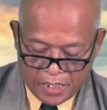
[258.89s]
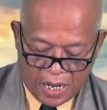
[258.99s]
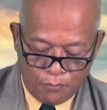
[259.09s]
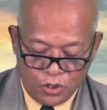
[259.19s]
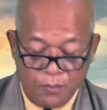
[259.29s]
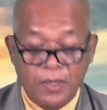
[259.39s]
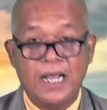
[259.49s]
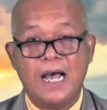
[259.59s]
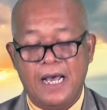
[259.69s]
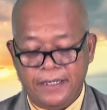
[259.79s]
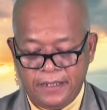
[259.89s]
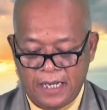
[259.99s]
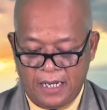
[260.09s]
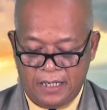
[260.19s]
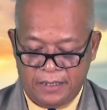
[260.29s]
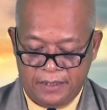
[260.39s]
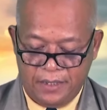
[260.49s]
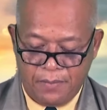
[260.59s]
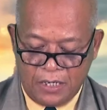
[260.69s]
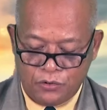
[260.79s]
Namun kemegahan yang
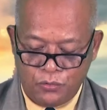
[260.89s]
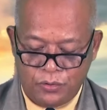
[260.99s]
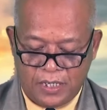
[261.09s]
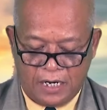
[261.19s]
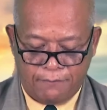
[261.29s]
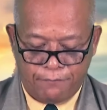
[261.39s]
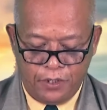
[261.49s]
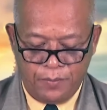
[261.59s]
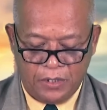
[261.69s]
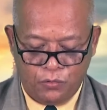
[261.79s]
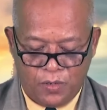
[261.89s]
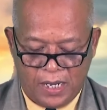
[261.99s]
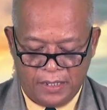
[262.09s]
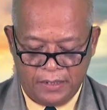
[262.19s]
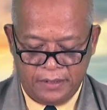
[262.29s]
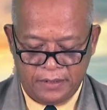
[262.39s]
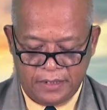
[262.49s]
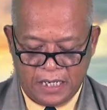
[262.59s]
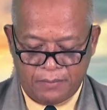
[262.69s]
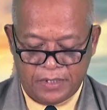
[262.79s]
dimaksud dalam firman Tuhan
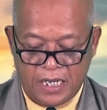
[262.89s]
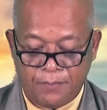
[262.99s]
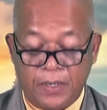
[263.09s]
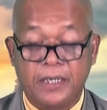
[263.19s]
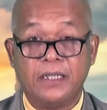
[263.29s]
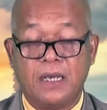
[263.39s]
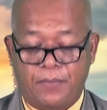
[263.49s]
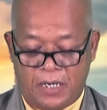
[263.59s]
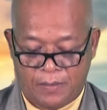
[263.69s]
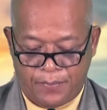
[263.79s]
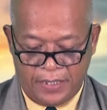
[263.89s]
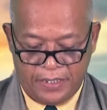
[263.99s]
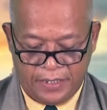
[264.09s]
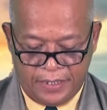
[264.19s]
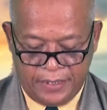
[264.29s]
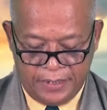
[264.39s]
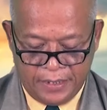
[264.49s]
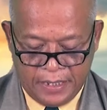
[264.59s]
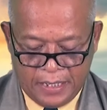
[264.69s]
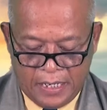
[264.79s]
yang menyapa kita pada pagi ini
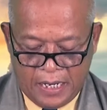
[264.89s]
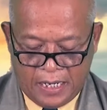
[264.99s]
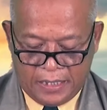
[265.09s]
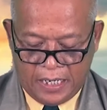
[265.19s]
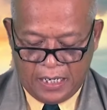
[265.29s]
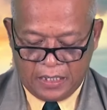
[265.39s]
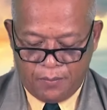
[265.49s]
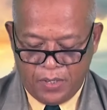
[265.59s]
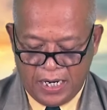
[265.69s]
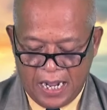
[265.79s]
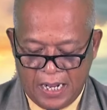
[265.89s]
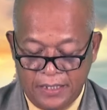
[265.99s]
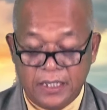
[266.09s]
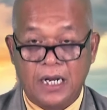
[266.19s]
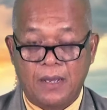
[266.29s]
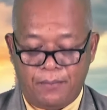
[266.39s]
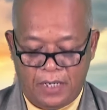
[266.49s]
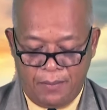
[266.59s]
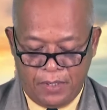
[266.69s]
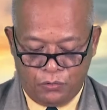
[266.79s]
adalah kemegahan di dalam
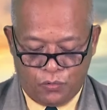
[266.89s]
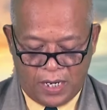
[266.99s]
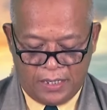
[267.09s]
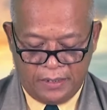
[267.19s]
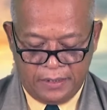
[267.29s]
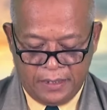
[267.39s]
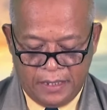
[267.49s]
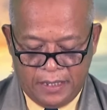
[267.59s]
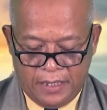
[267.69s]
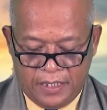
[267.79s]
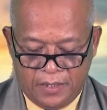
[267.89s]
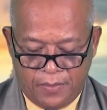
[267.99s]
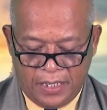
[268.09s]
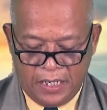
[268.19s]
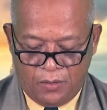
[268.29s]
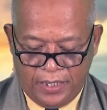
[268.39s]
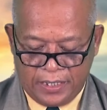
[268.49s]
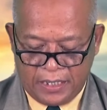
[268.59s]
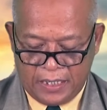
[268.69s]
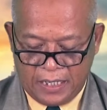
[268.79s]
nama Tuhan di mana oleh
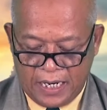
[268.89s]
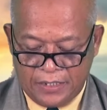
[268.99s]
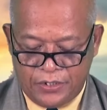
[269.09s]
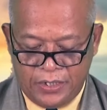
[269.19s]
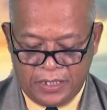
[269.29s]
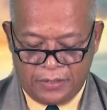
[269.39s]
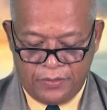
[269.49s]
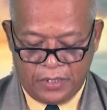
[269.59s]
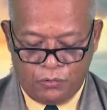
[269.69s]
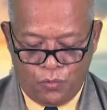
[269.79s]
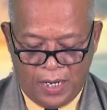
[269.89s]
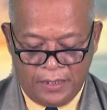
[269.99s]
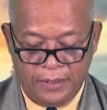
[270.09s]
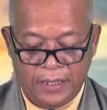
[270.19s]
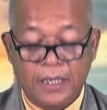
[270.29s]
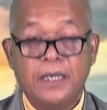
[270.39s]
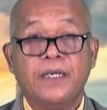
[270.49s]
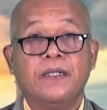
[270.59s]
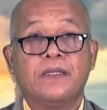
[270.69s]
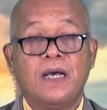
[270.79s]
karena kasih karunia Tuhan
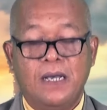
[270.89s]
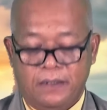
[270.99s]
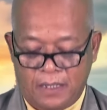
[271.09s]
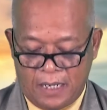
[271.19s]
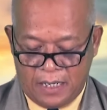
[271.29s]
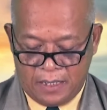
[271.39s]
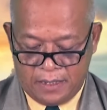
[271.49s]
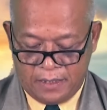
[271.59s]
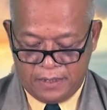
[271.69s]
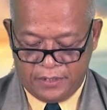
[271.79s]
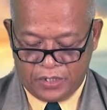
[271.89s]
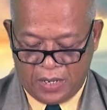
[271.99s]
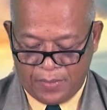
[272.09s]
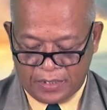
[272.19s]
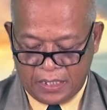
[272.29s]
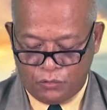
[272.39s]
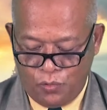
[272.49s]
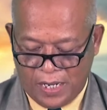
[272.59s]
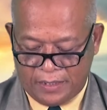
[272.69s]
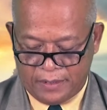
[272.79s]
kita telah diselamatkan
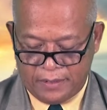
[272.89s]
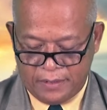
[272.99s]
Tuhan